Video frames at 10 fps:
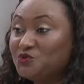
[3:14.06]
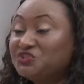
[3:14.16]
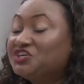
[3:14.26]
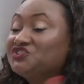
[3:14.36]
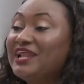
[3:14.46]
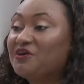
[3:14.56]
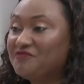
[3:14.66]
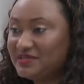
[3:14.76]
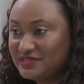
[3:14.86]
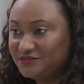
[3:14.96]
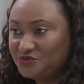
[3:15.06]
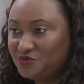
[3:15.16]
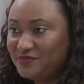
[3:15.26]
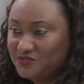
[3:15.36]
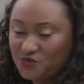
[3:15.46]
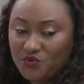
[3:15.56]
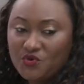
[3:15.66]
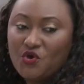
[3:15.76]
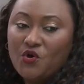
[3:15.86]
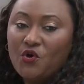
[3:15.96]
changer la conversation parce que
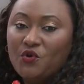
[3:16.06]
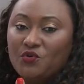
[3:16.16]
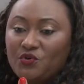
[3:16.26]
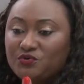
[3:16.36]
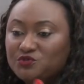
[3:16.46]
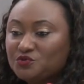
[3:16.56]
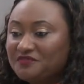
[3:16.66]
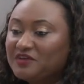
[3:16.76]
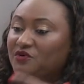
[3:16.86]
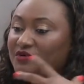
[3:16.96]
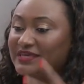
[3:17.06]
je trouvais que le